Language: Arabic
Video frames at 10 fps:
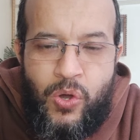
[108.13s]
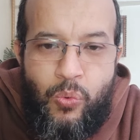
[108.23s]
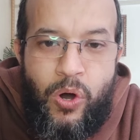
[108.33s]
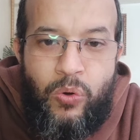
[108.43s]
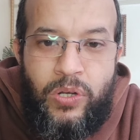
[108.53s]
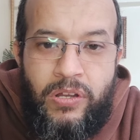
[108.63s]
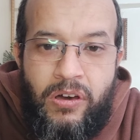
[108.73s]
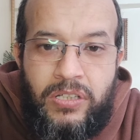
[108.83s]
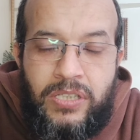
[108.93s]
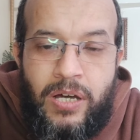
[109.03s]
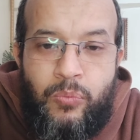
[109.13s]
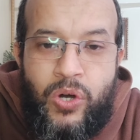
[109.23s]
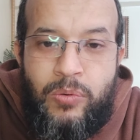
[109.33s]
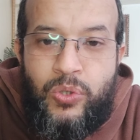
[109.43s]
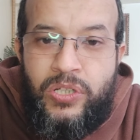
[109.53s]
وغلقت
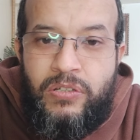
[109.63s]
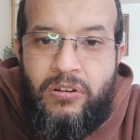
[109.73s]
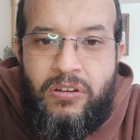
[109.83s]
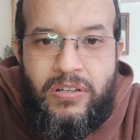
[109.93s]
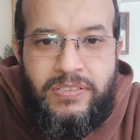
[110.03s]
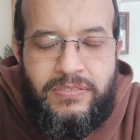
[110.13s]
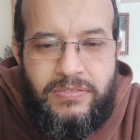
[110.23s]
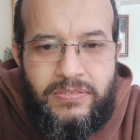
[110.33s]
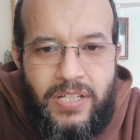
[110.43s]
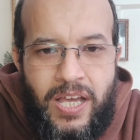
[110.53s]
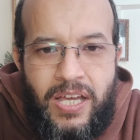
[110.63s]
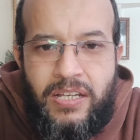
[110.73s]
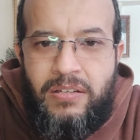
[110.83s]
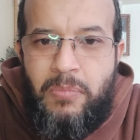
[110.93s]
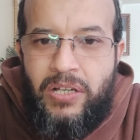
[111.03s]
أبواب النيران
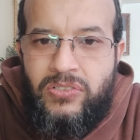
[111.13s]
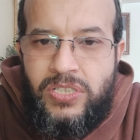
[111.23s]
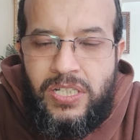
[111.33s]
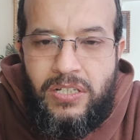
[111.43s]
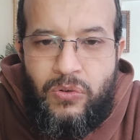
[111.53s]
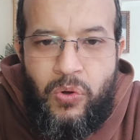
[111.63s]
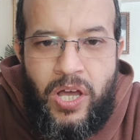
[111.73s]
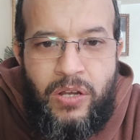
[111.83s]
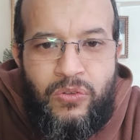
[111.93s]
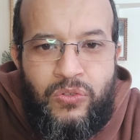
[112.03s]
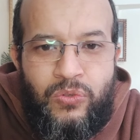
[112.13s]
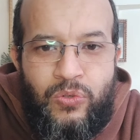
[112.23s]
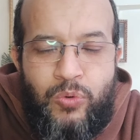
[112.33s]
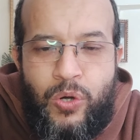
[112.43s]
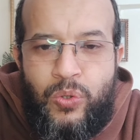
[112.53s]
أهل المعصية وأهل
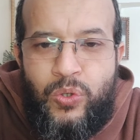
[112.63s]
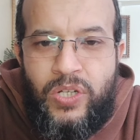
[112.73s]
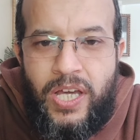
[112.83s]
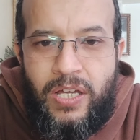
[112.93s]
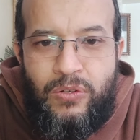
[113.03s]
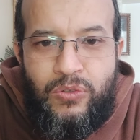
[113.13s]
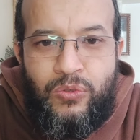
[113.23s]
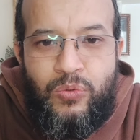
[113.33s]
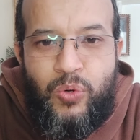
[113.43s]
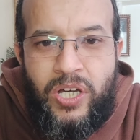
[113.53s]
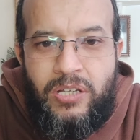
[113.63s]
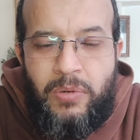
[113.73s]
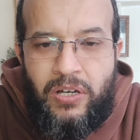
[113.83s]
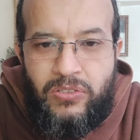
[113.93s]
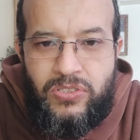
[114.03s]
الذنوب وكلنا أهل ذنوب وأهل
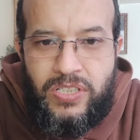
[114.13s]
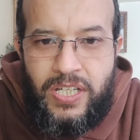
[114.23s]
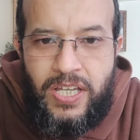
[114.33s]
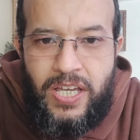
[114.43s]
معاصي